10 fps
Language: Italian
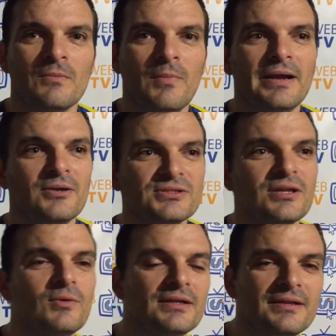Ma le
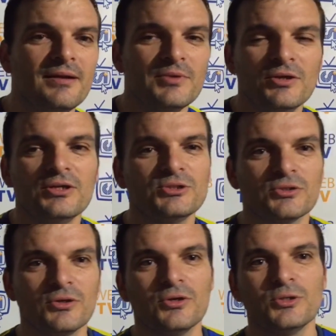nostre qualità migliori
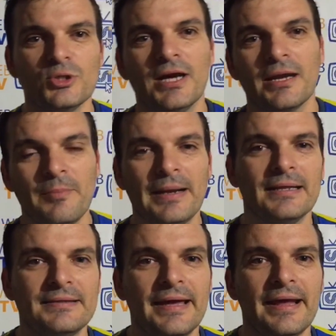sono giocare palla
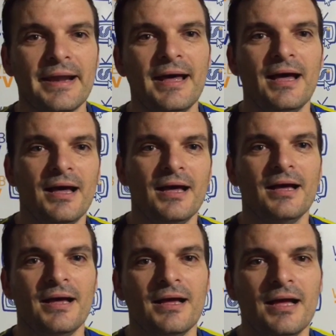a
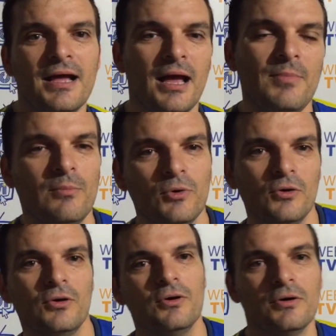terra,
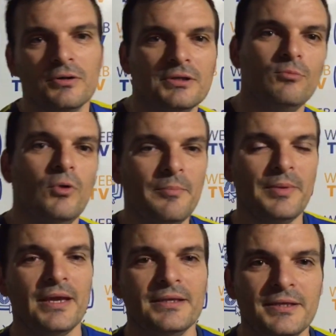abbiamo dei buoni
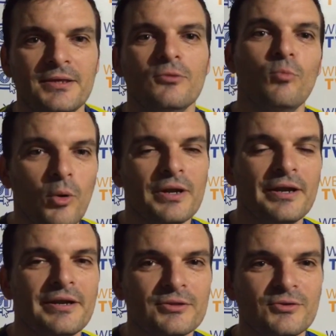piedi, un buon
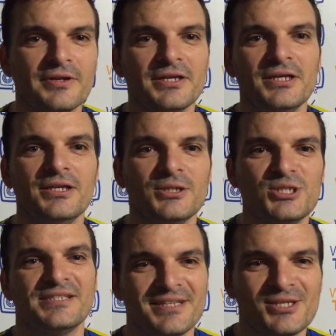allenatore
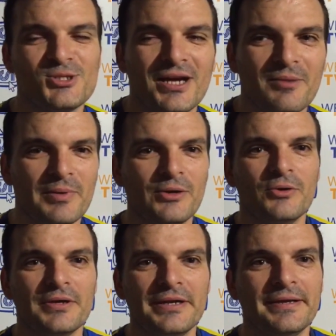ci insegna a giocare a
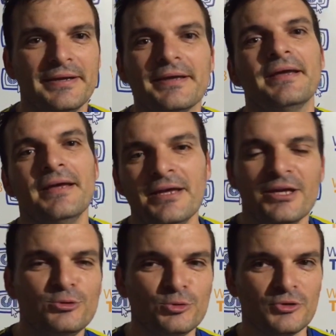pallone
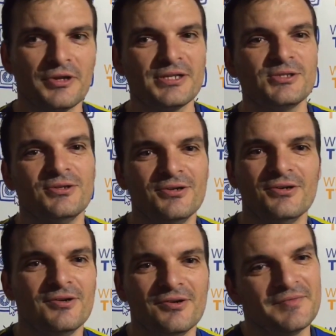e tutto il
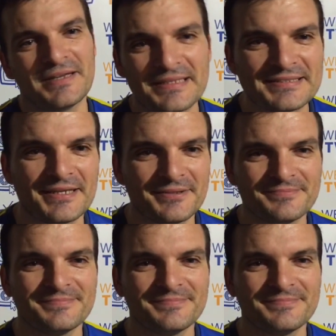resto viene da sé.